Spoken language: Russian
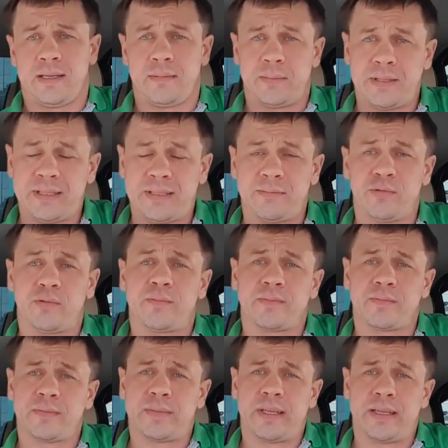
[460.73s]
А, поэтому
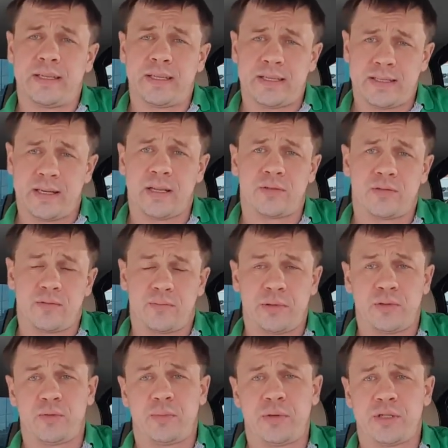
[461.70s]
э, я сразу
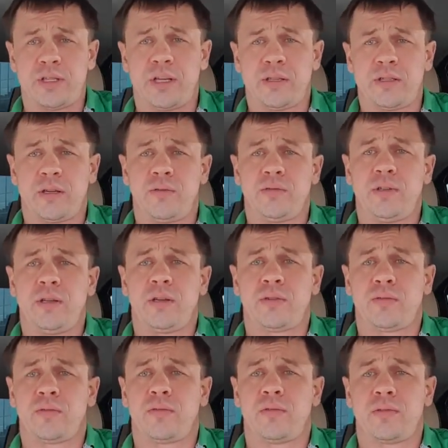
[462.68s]
предупреждаю тех людей,
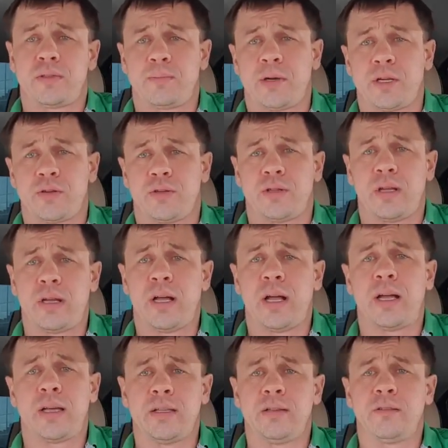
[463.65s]
кто спрашивает, а
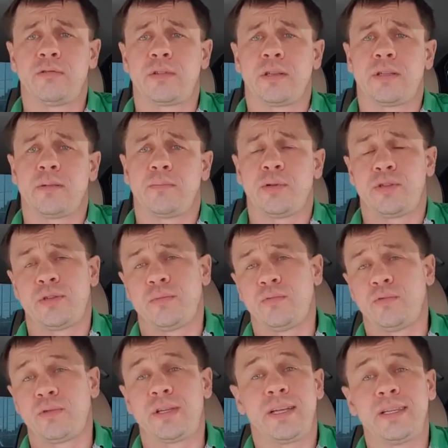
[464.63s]
как они вот это,
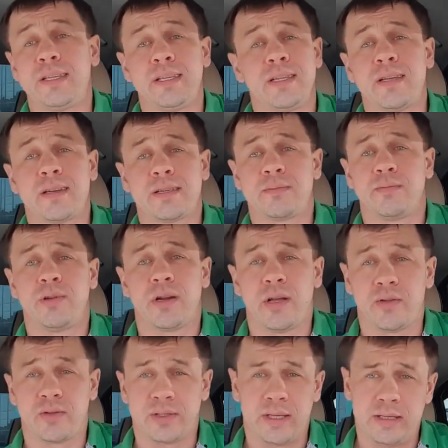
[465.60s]
почему? Да они не
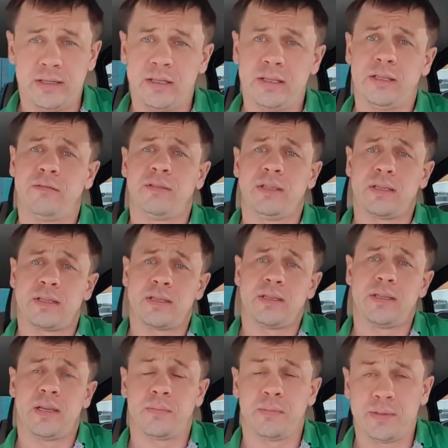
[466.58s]
разбираются, они не видят,
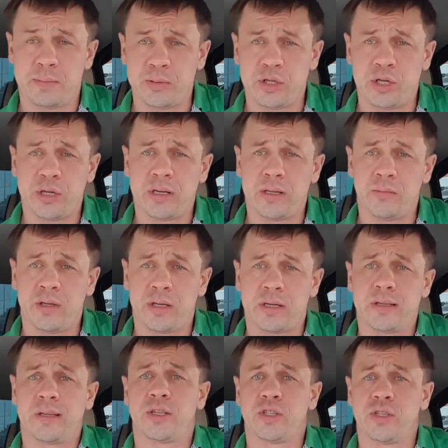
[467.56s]
они обеспечительные
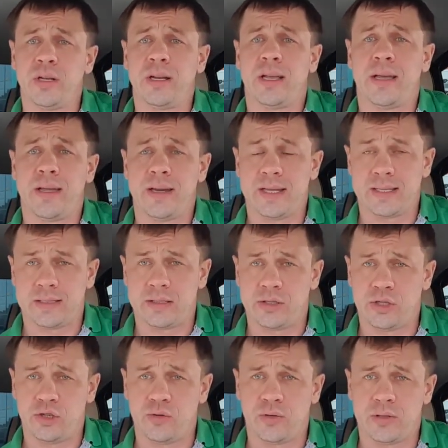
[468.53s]
меры наложили, арест
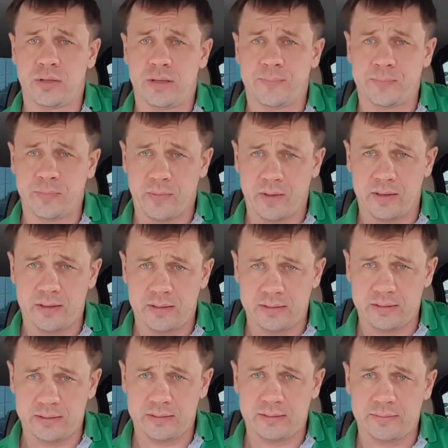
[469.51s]
счета э,
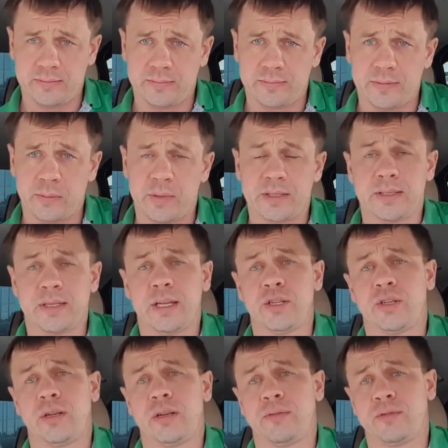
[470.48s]

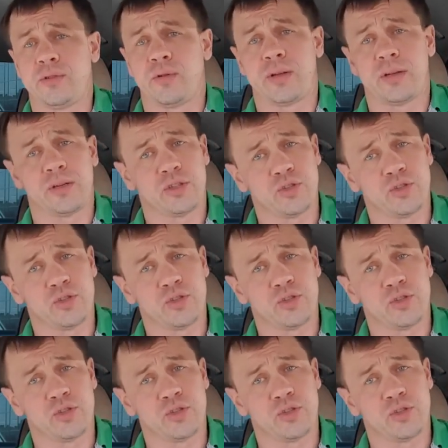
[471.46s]
обозначили, все.